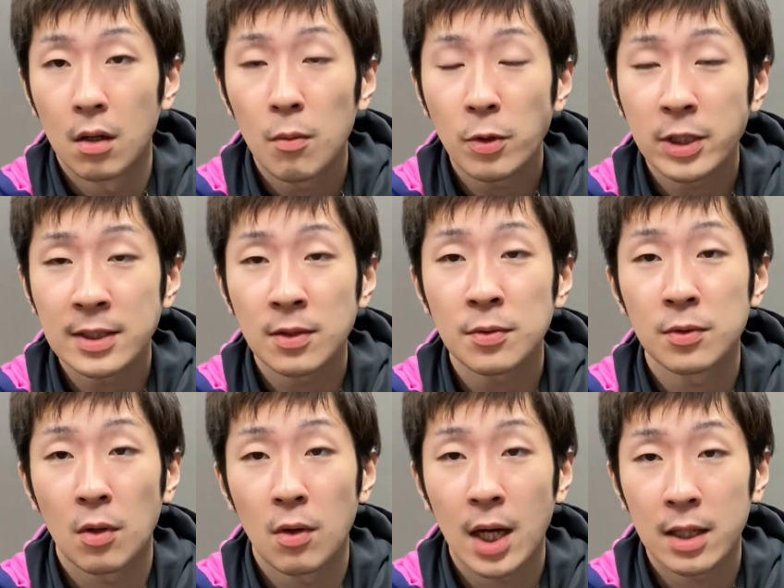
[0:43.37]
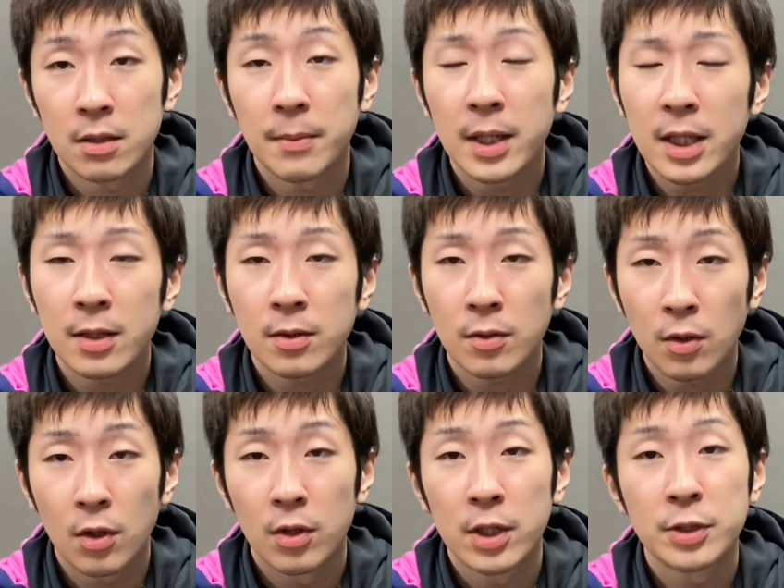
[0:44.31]
表ソフトを貼るメリット
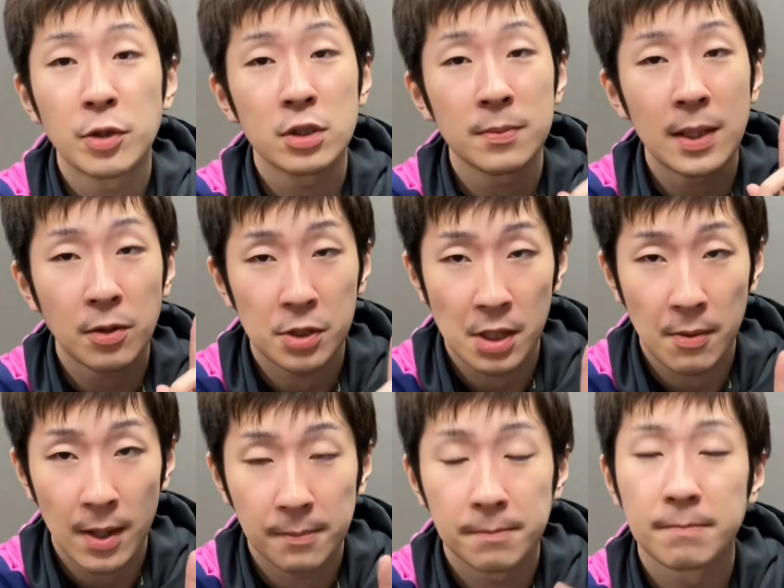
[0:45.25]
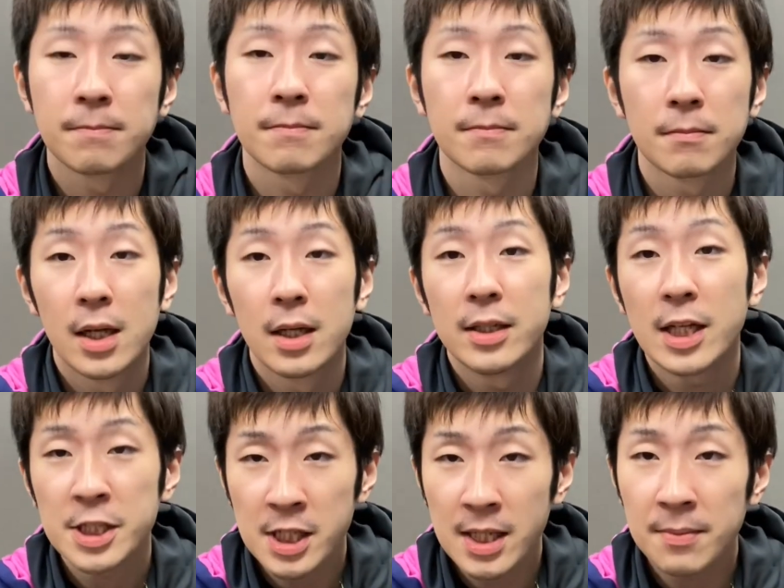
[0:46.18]
の1つ目としては
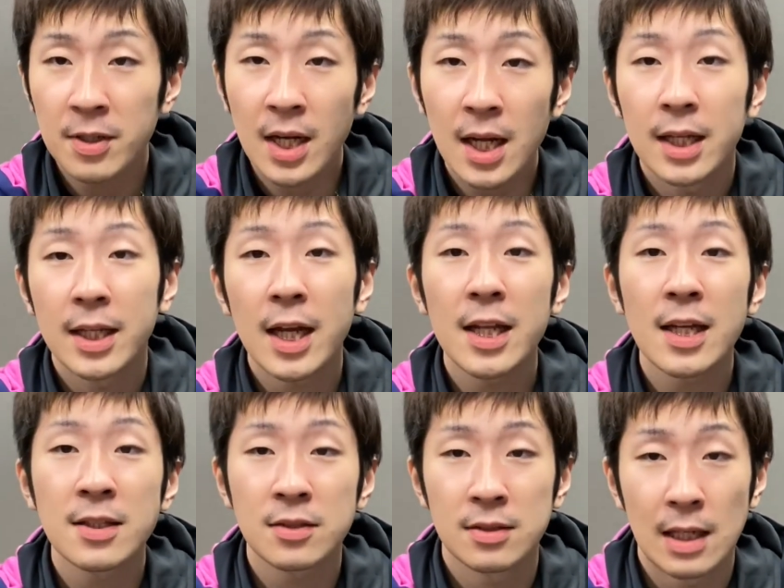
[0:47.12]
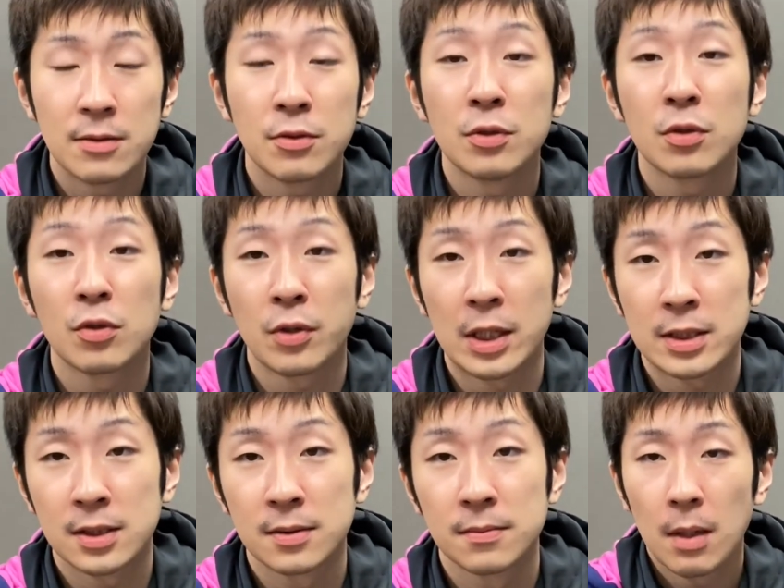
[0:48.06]
レシーブがやりやすくなるということで
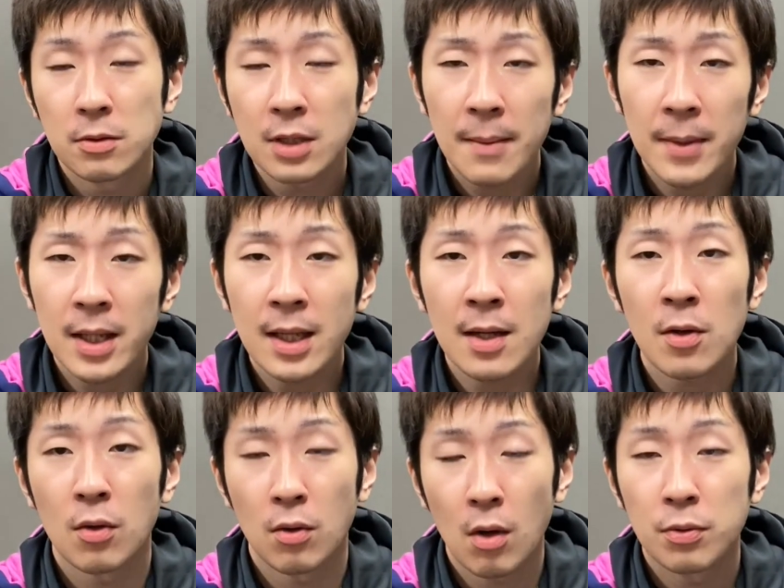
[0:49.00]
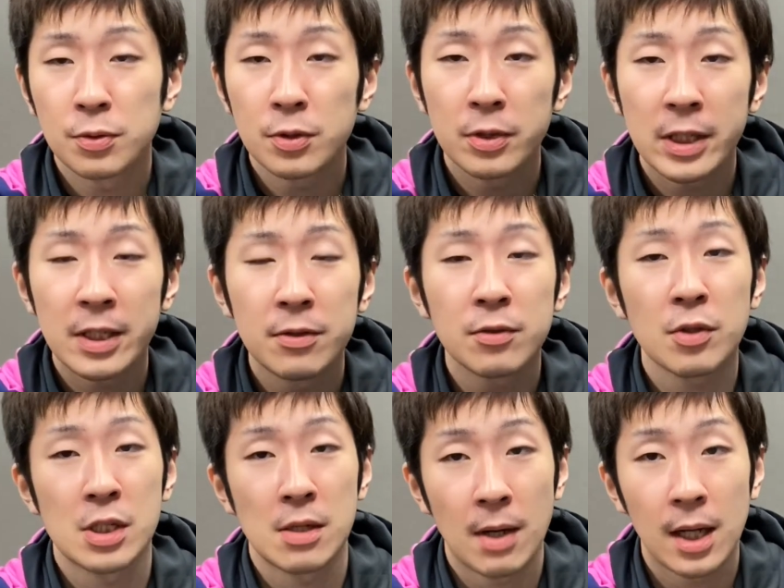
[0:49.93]
す、ま裏面打法を振る理由と
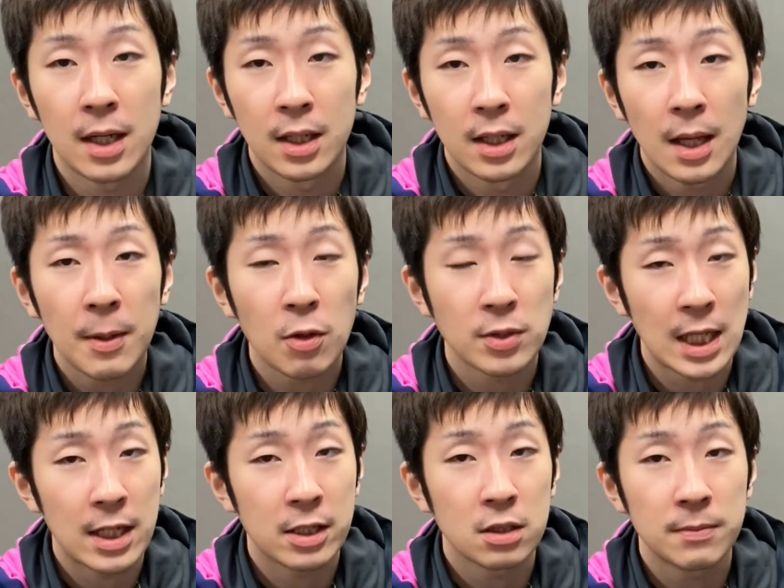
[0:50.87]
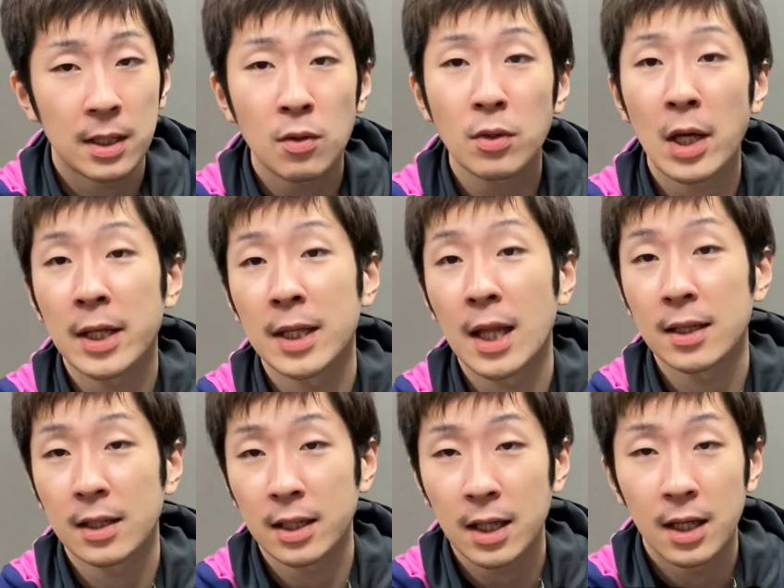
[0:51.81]
してはやっぱりこう3球目攻撃であっ
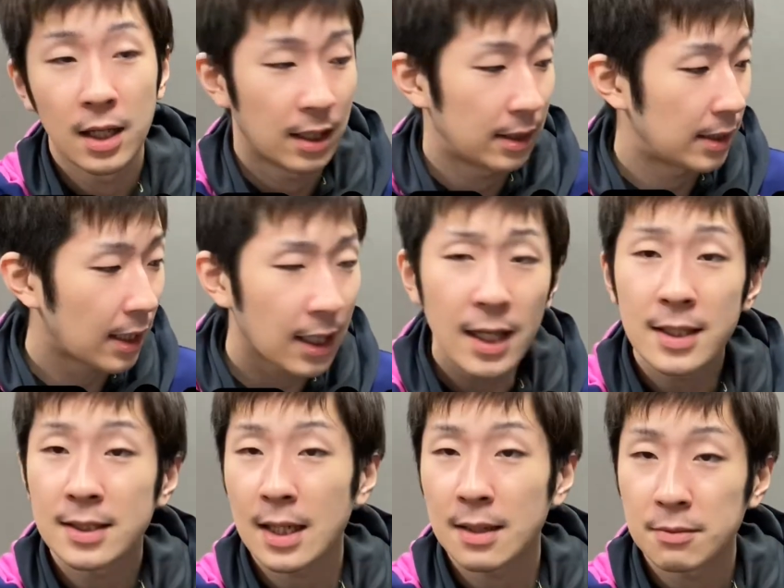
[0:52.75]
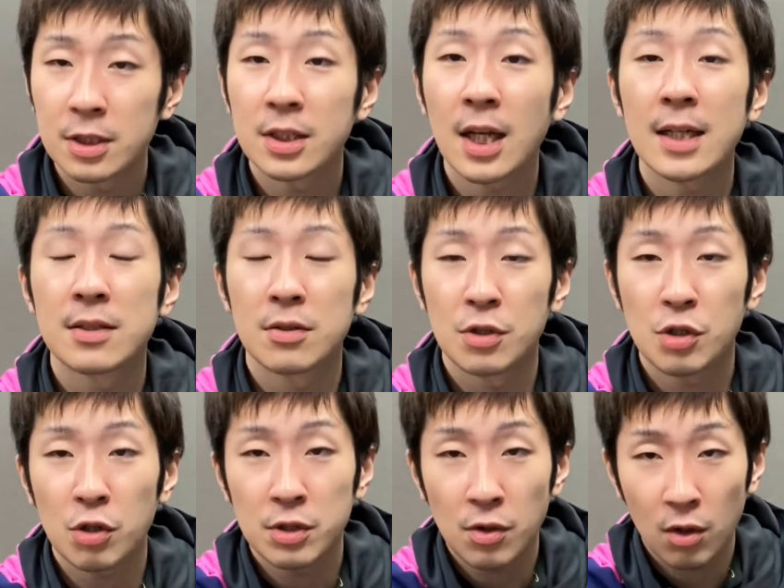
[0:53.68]
たり長いサーブに対する
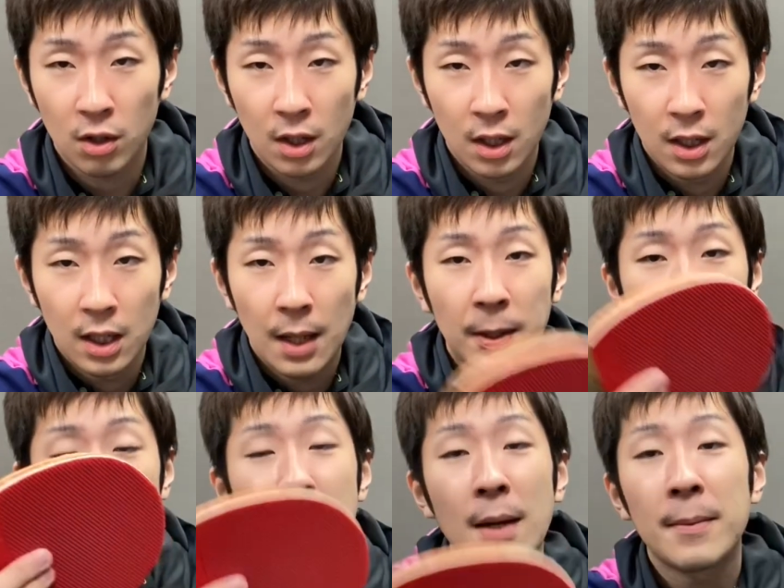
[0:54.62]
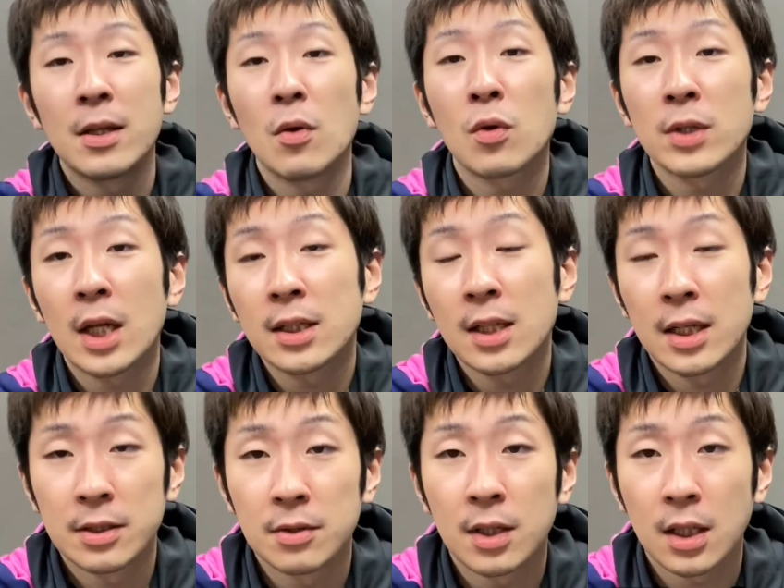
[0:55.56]
処理をやっぱりこう裏面で行いたい
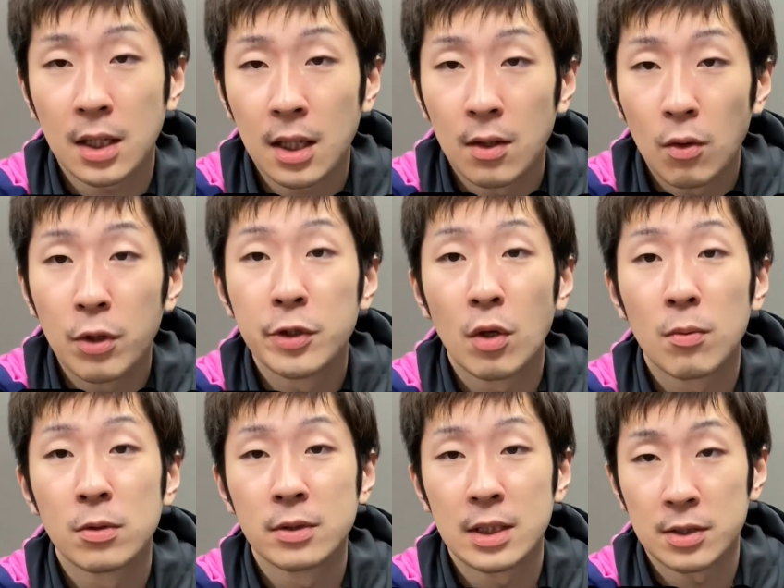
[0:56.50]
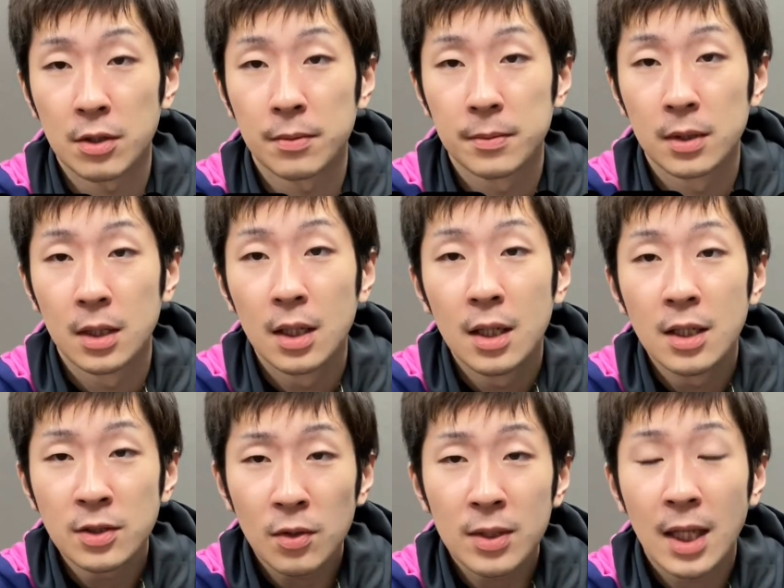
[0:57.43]
という方が多いと思うんです
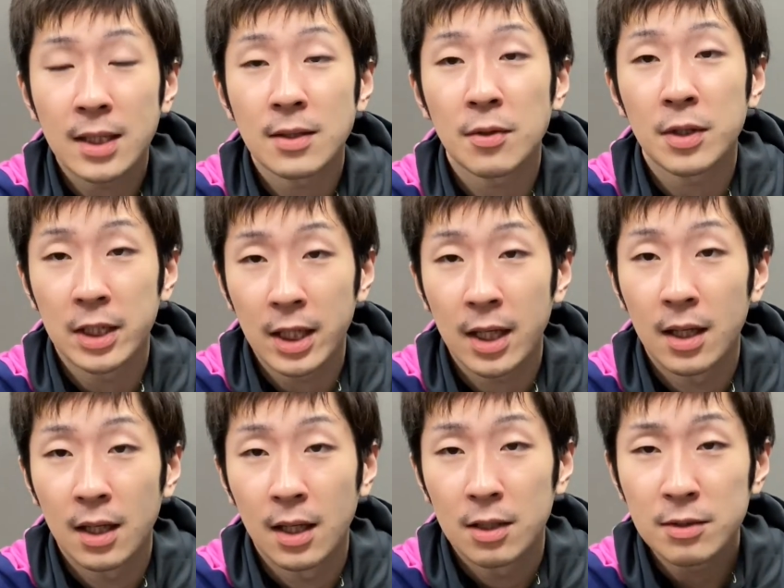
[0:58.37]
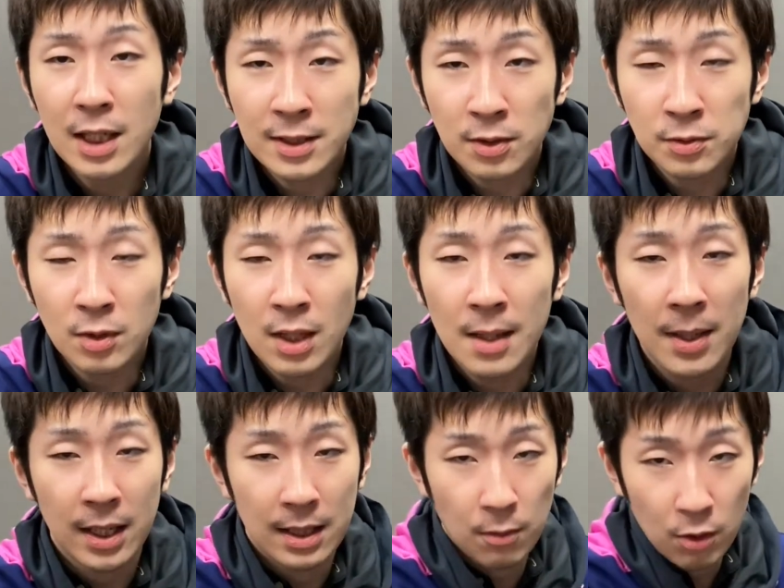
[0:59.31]
そうなった時に裏
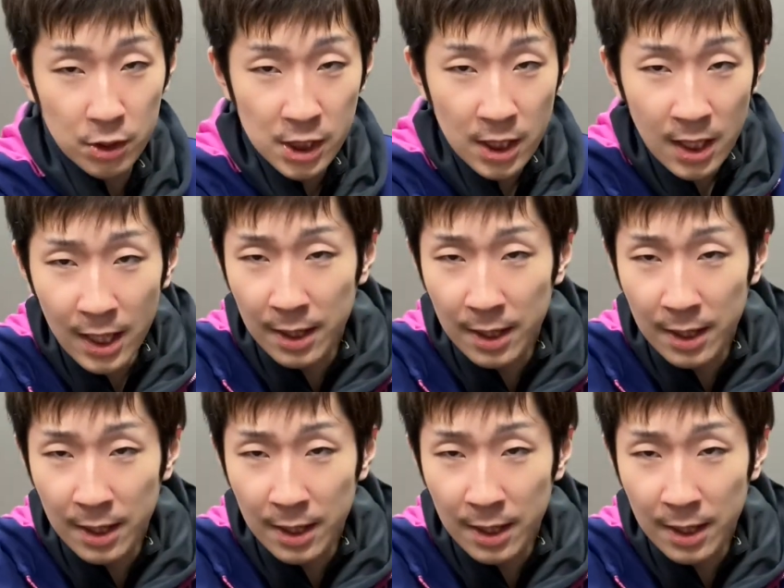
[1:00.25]
ソフトラバーでもしっかり